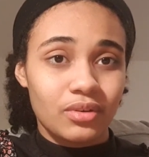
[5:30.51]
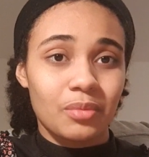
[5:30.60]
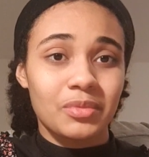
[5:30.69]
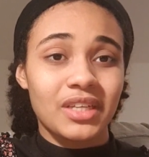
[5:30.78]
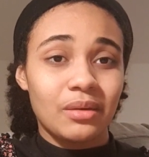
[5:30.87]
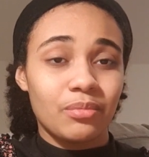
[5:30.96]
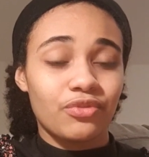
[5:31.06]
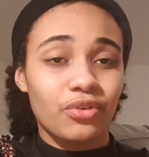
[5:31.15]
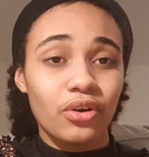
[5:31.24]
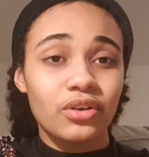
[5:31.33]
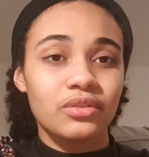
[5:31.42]
oder mit deinem
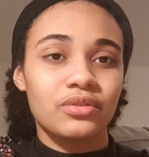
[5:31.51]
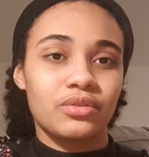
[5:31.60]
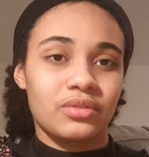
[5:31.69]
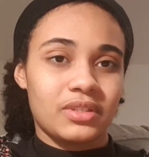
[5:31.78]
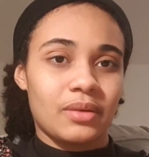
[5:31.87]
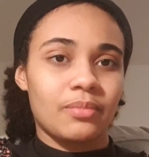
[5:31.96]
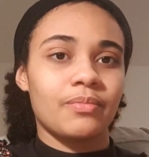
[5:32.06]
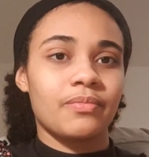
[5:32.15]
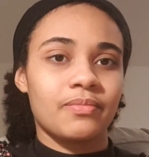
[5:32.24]
Freund zusammen.